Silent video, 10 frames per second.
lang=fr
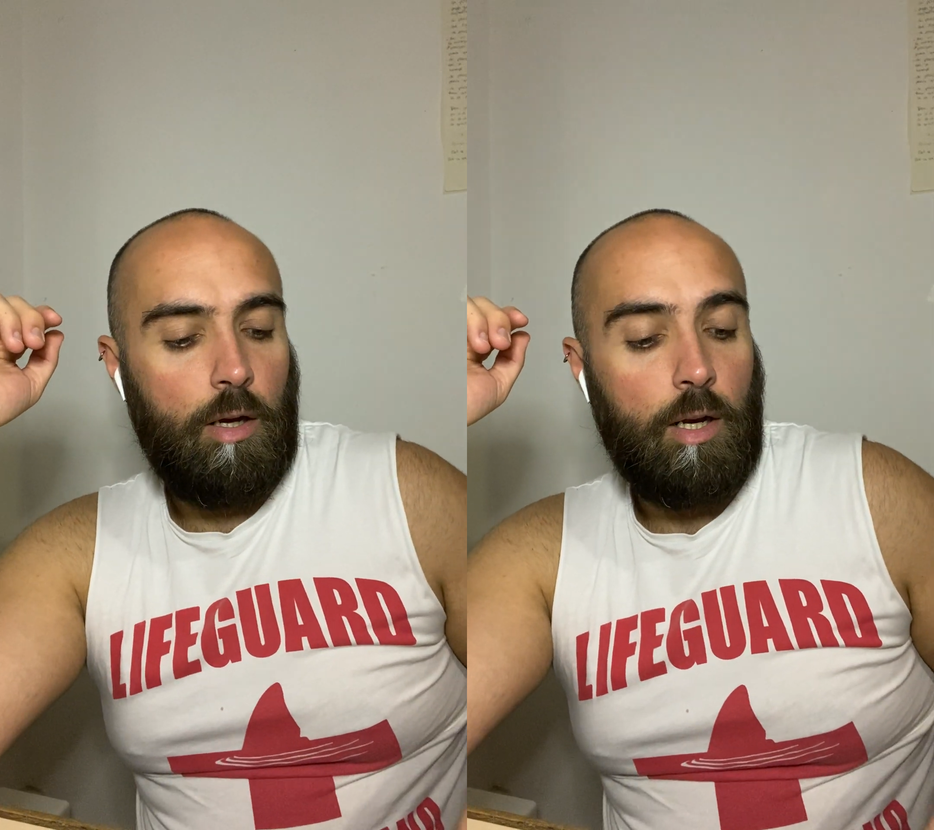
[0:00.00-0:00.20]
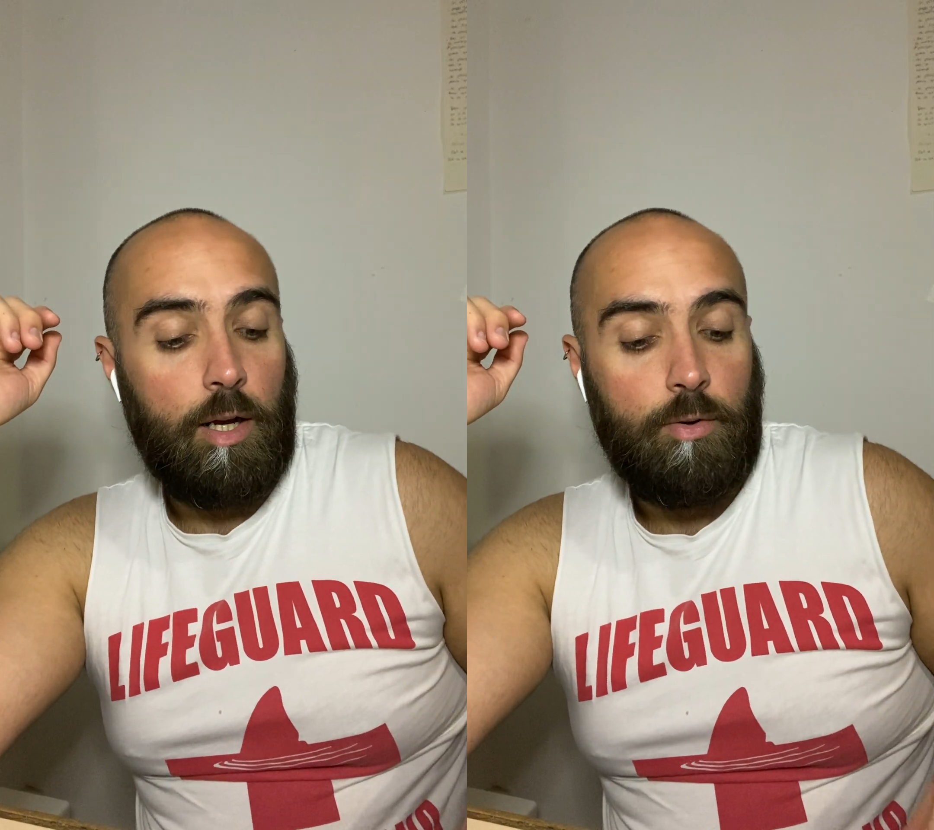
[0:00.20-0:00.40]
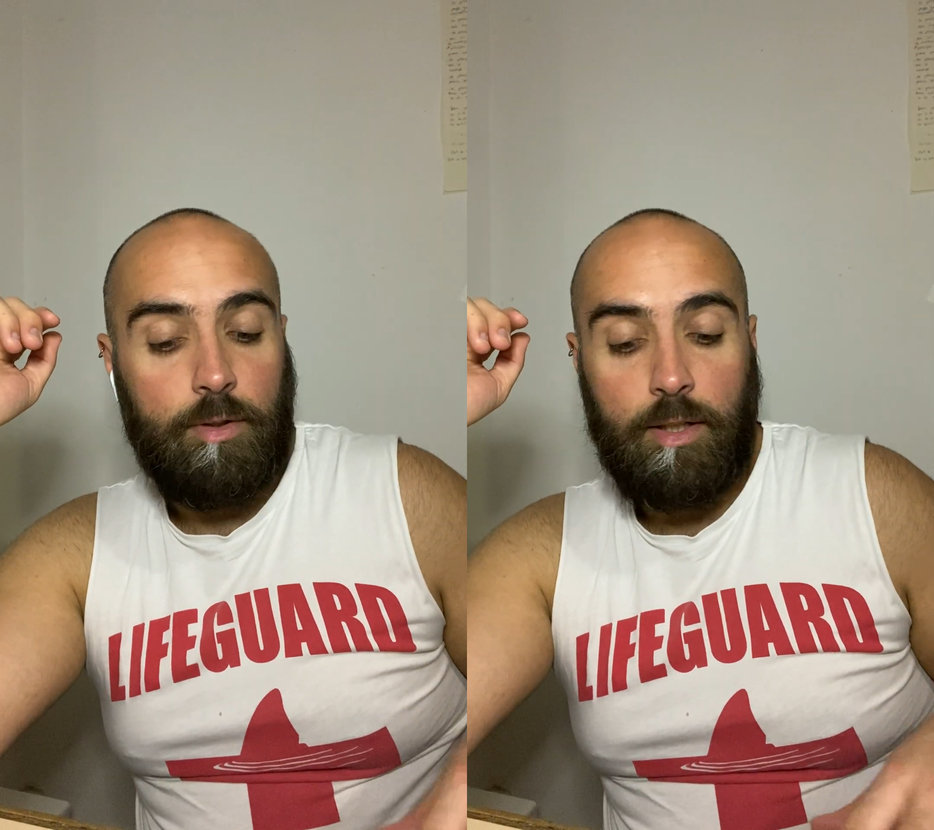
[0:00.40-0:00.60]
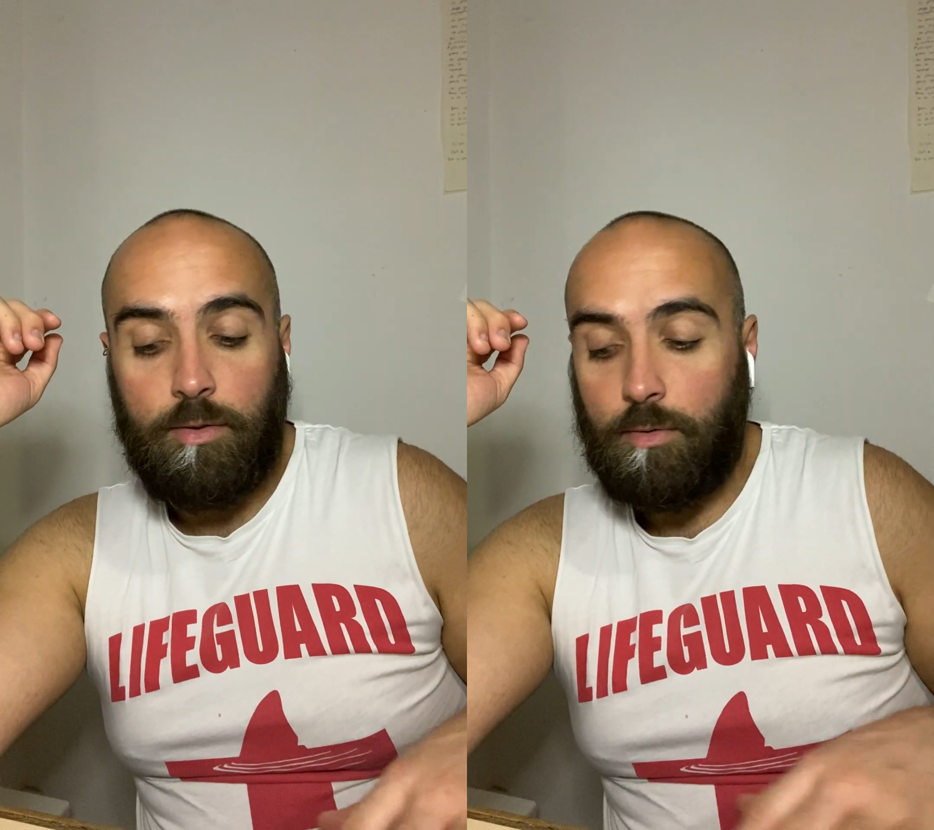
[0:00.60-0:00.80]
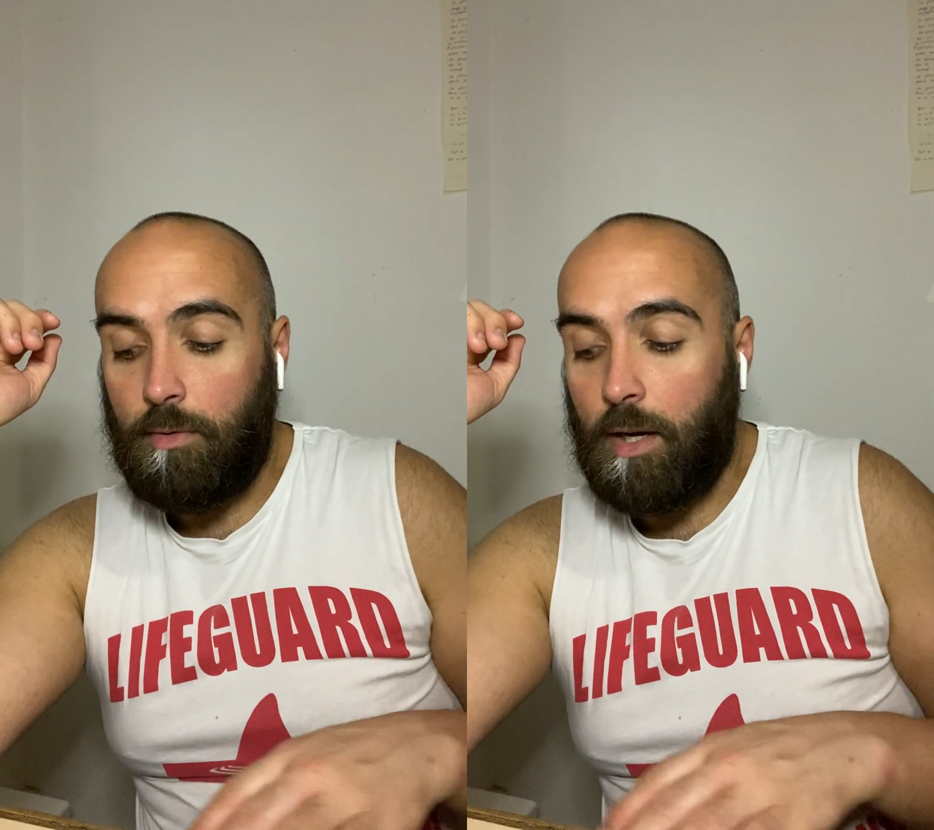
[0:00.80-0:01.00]
la
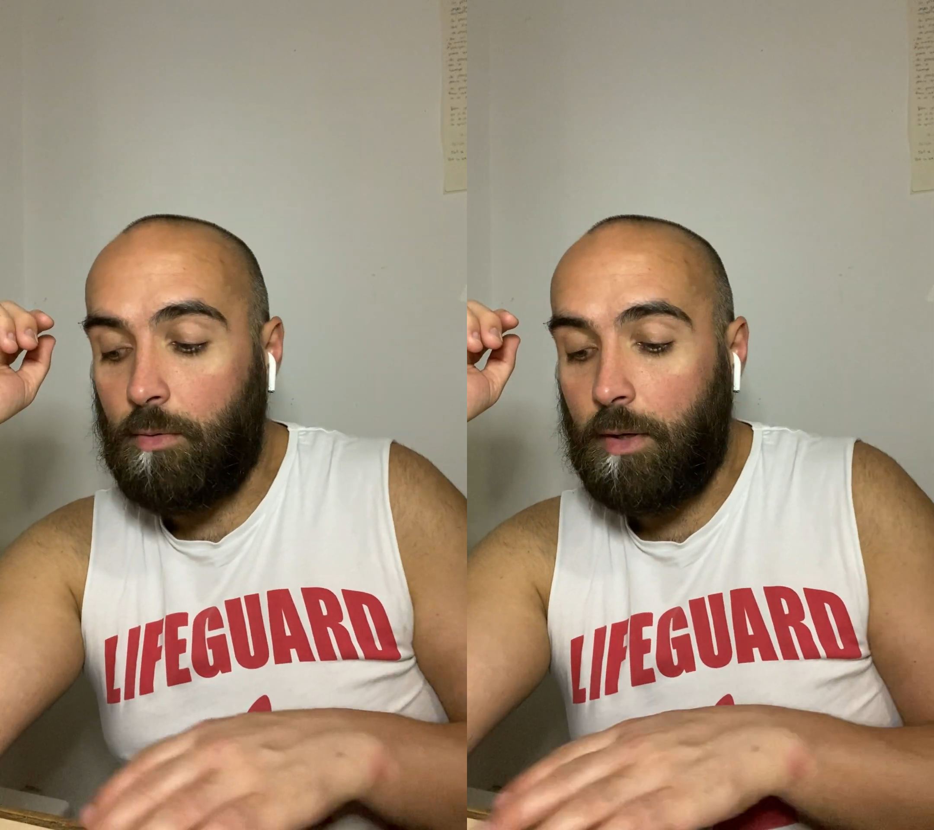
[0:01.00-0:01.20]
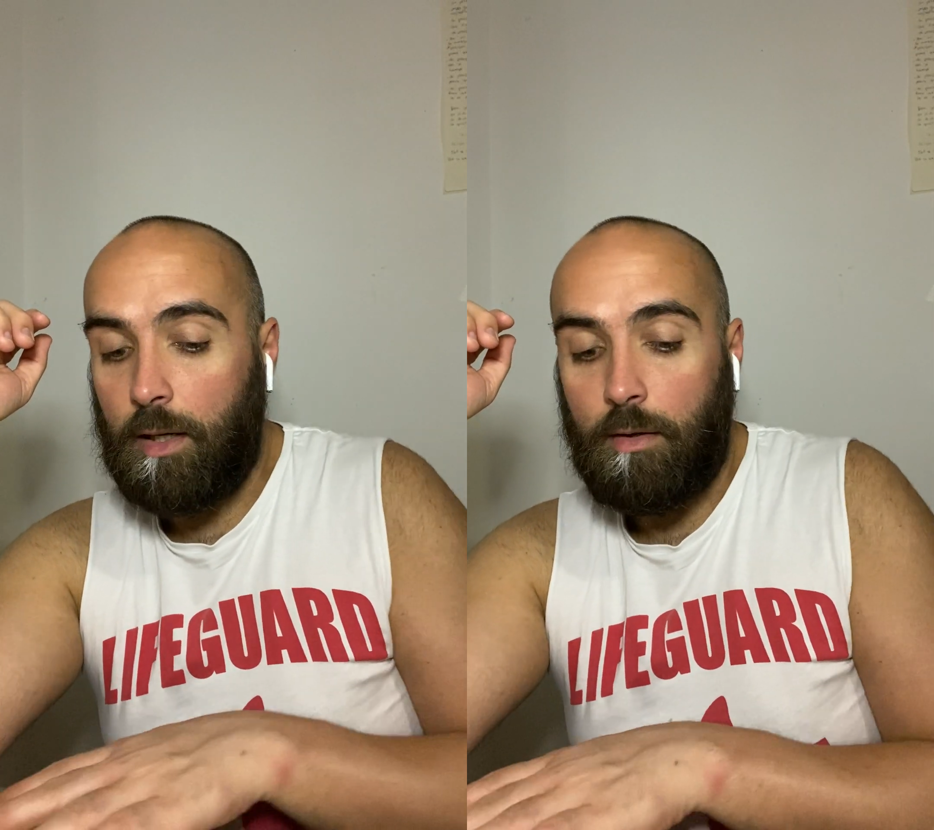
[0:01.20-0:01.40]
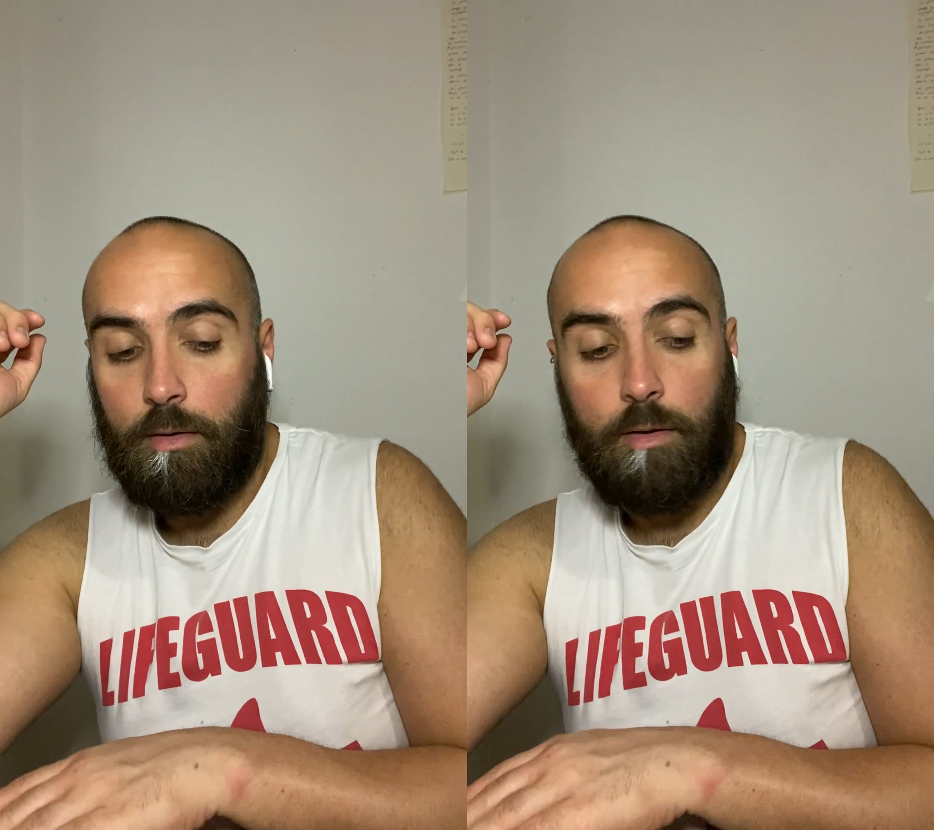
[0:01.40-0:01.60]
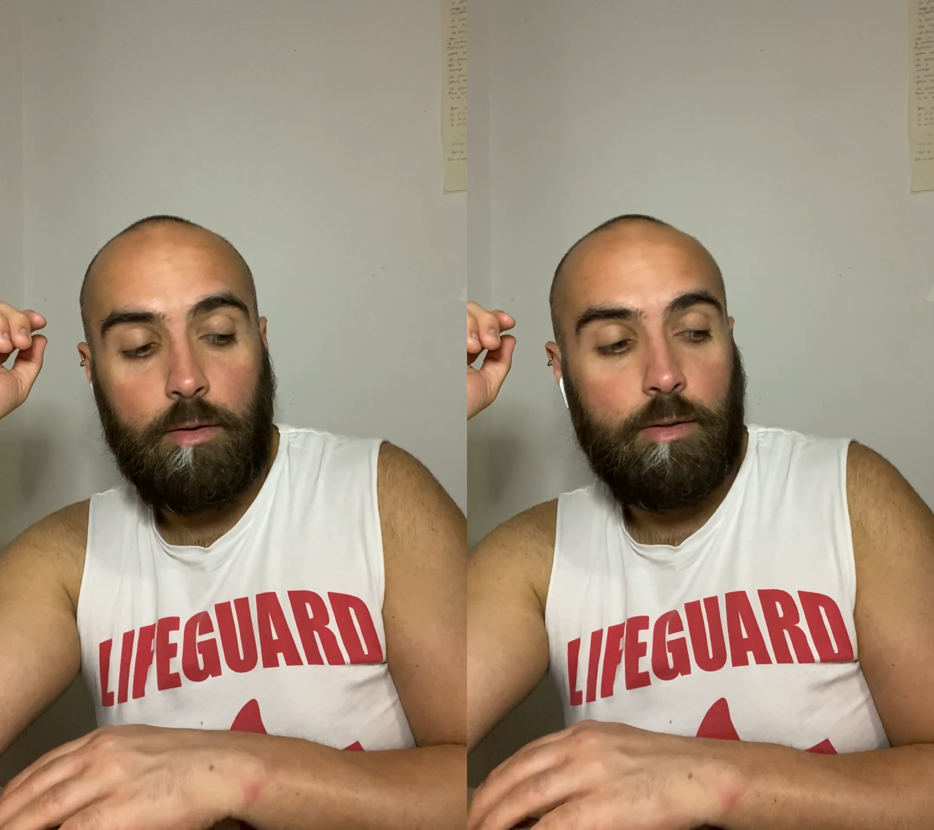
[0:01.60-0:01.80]
connexion Howell euh,